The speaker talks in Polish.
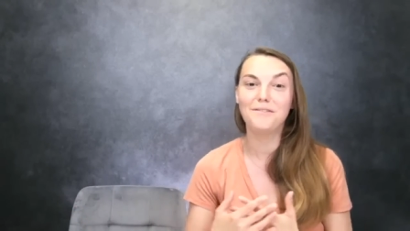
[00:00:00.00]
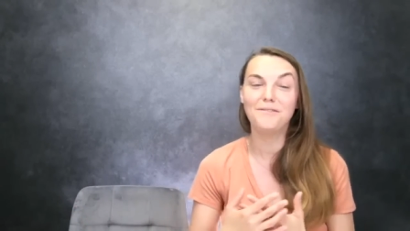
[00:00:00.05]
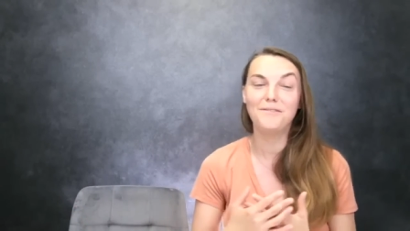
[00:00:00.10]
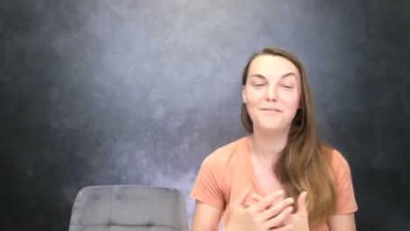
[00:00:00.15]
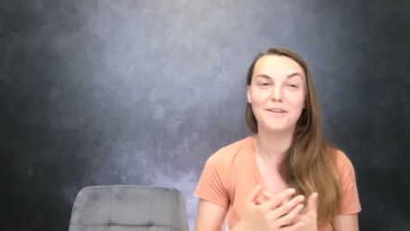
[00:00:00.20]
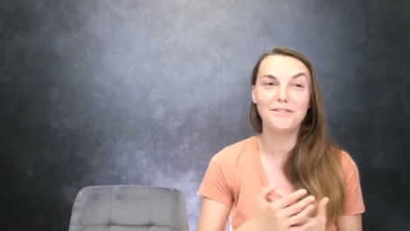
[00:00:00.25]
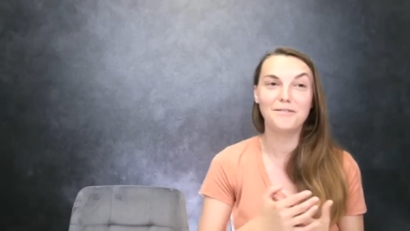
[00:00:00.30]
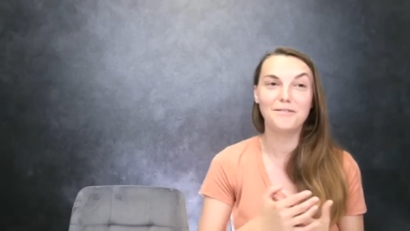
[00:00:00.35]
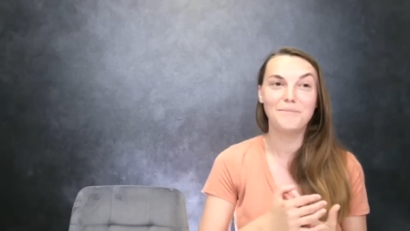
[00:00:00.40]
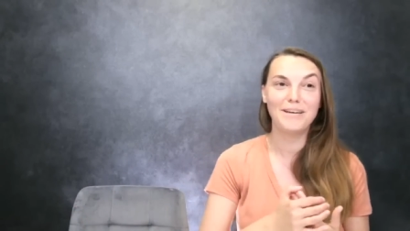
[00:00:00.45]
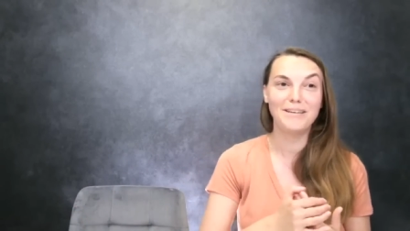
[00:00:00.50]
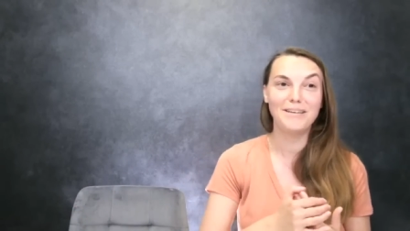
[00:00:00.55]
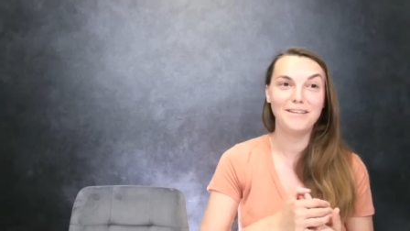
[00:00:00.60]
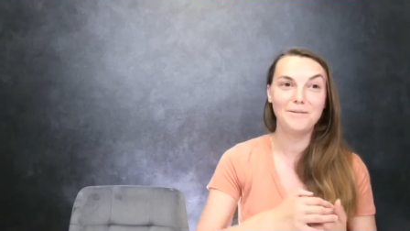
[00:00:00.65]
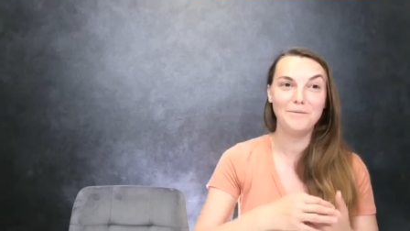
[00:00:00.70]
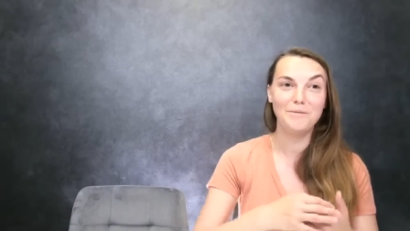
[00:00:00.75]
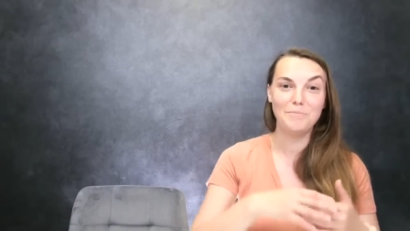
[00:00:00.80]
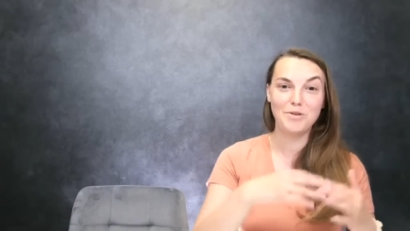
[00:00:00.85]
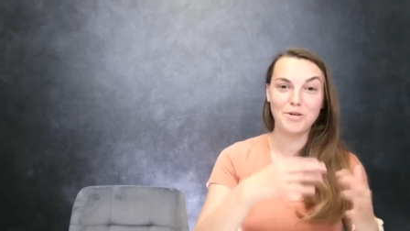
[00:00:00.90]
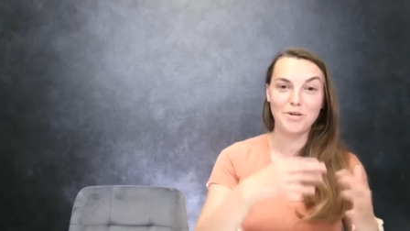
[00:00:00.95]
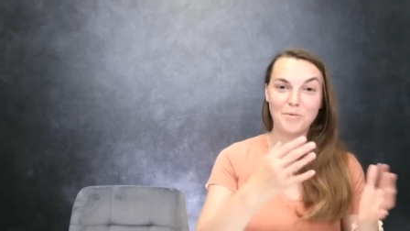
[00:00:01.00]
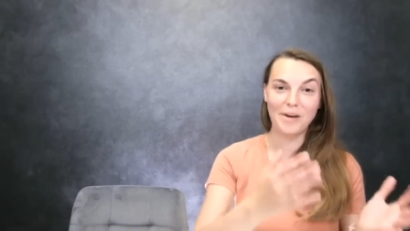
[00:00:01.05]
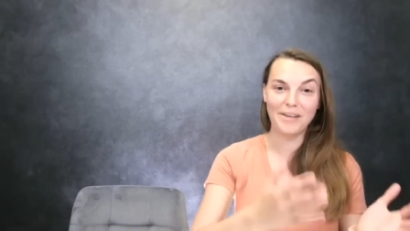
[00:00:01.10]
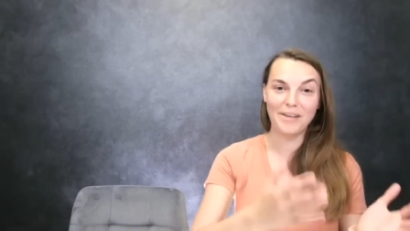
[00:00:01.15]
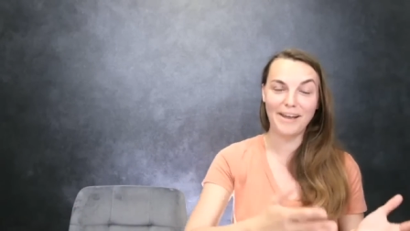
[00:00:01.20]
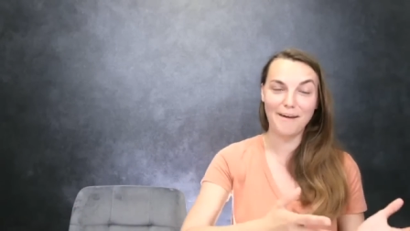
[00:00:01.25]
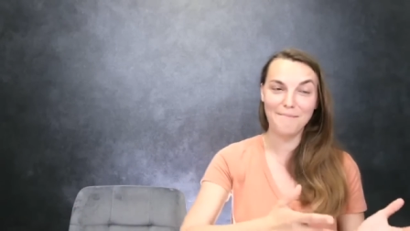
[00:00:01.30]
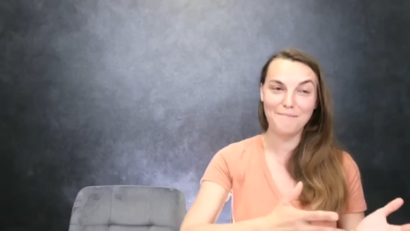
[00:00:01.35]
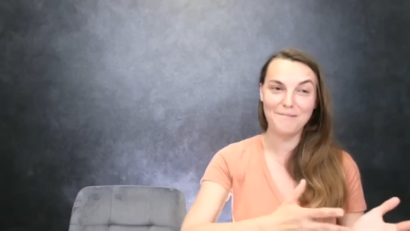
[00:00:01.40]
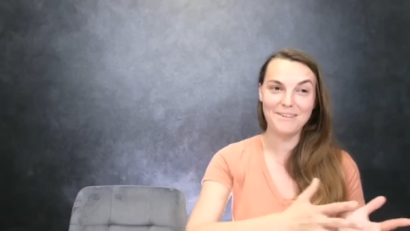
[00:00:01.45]
i wieloma innymi
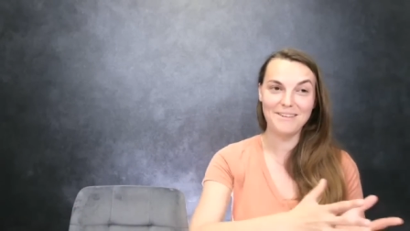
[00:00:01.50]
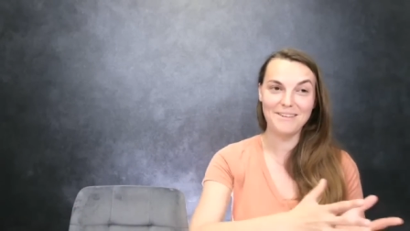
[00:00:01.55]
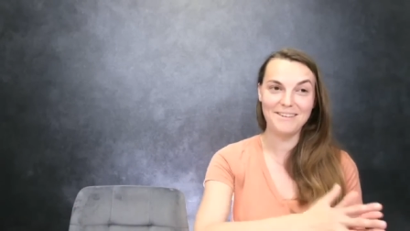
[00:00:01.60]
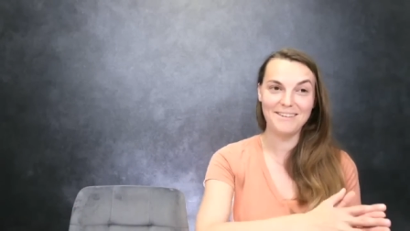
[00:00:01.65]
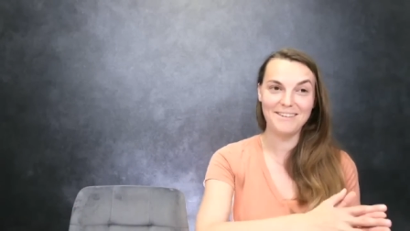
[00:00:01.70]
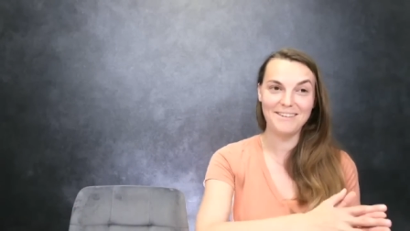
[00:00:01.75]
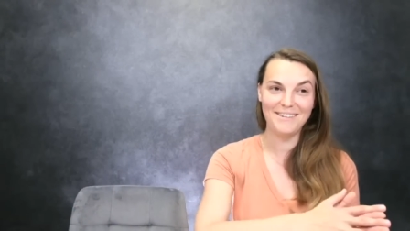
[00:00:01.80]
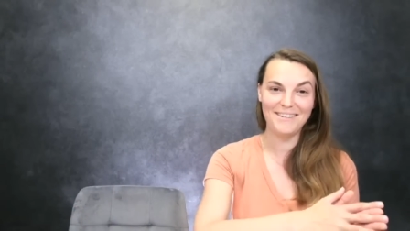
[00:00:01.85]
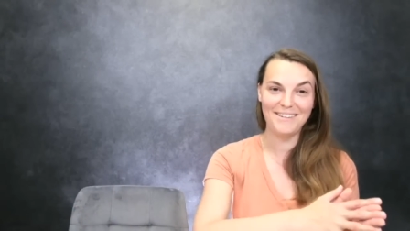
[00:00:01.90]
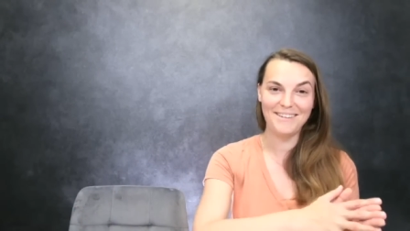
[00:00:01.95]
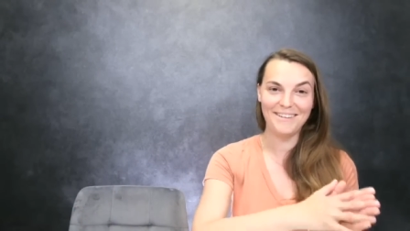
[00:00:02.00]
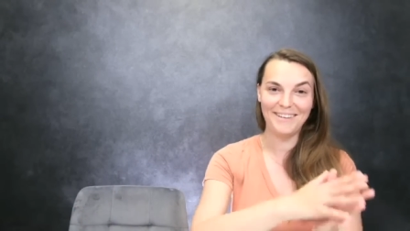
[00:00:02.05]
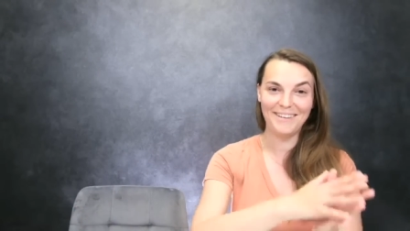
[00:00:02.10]
przykładami i,